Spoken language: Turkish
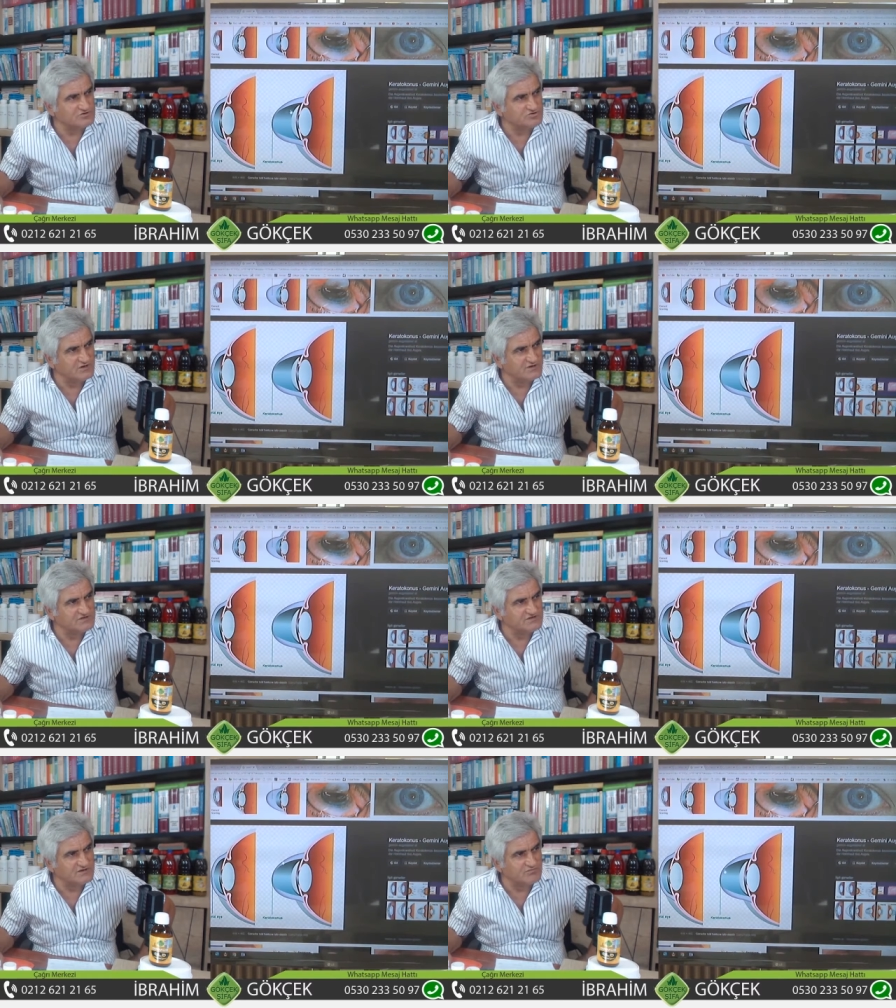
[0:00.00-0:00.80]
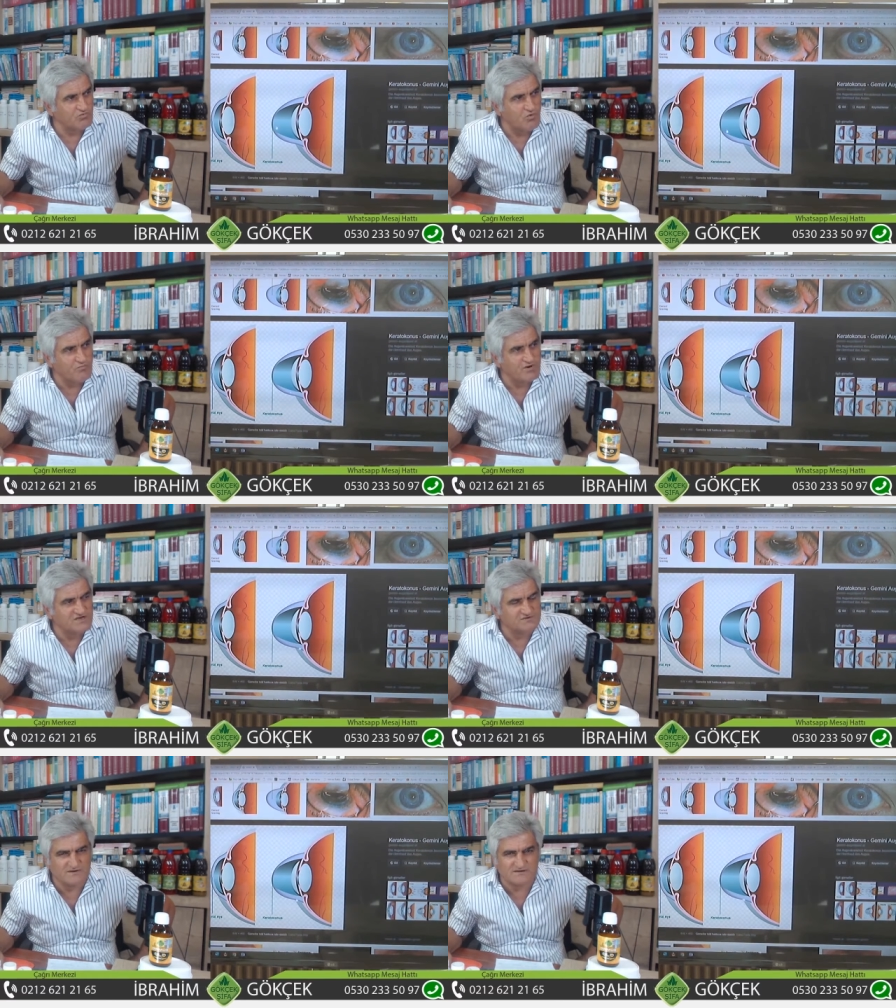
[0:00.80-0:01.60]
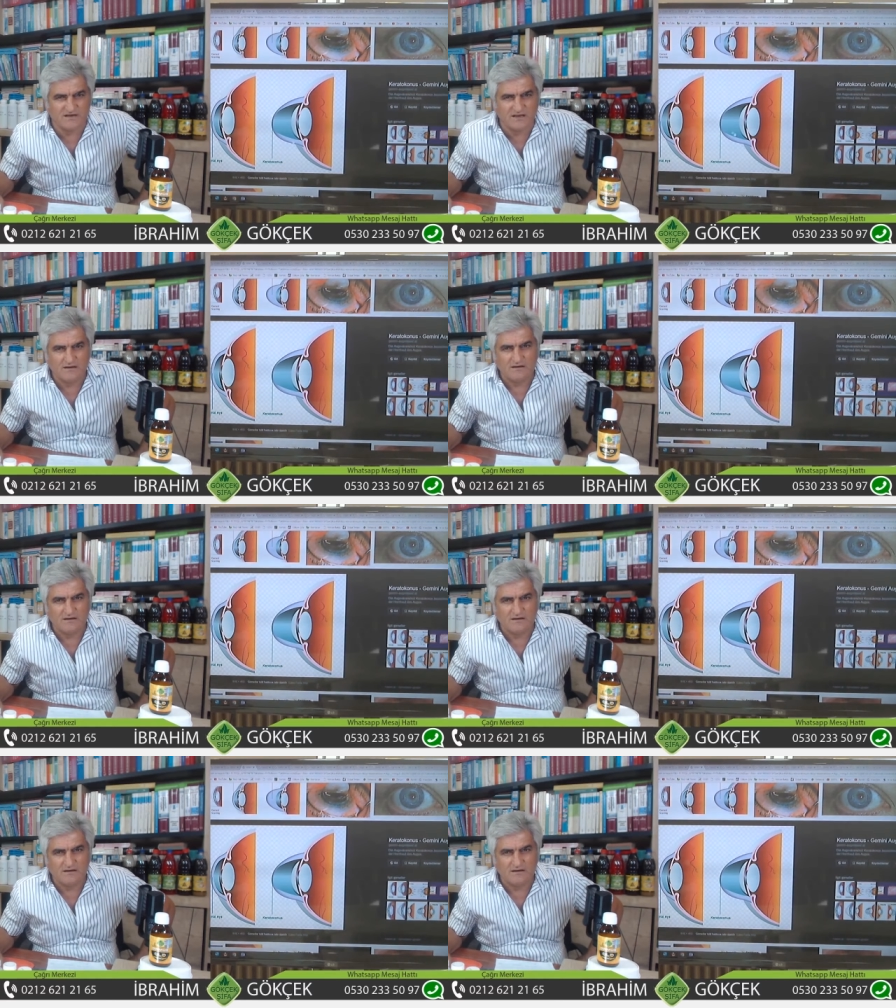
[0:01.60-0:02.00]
şöyle dışarı bombeleşmesine